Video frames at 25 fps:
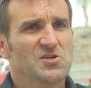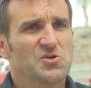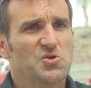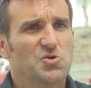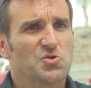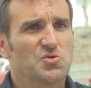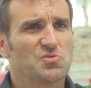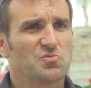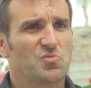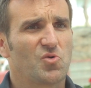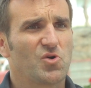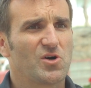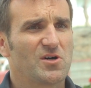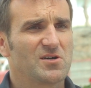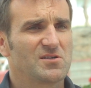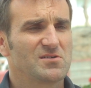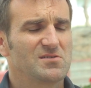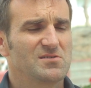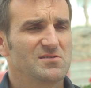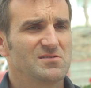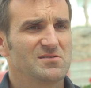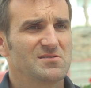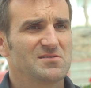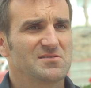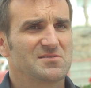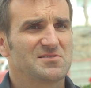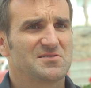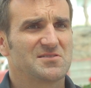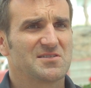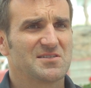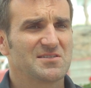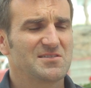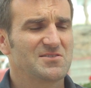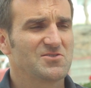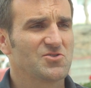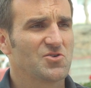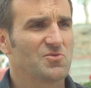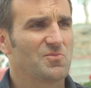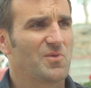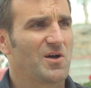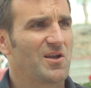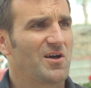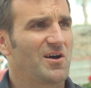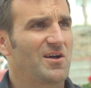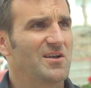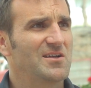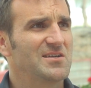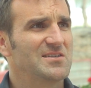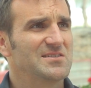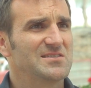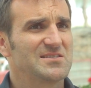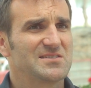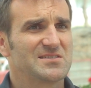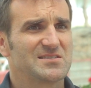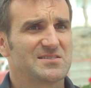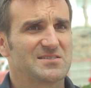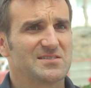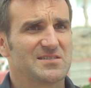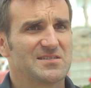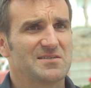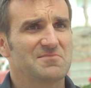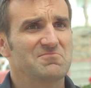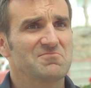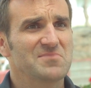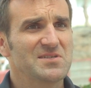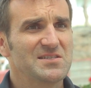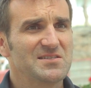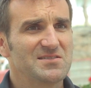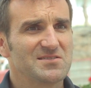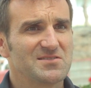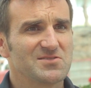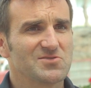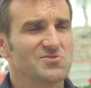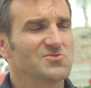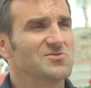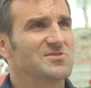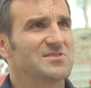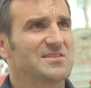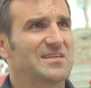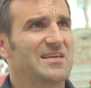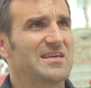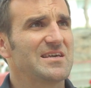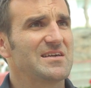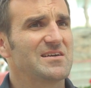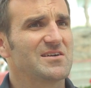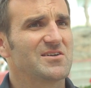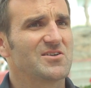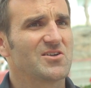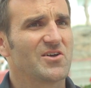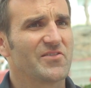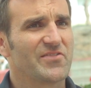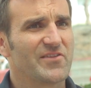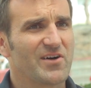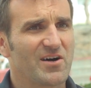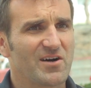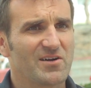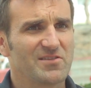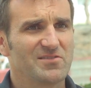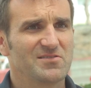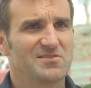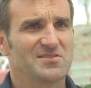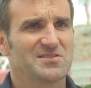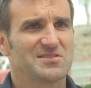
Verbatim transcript: Und morgen tritt nochmal alles mit und gegeneinander an.